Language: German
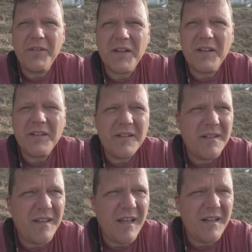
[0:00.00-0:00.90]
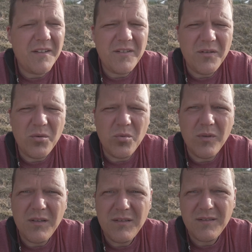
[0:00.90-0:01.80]
wirklich herrlich, die
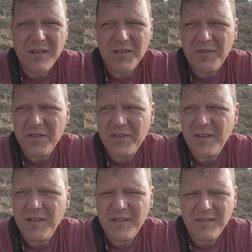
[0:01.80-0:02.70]
Ruhe, das Wasser.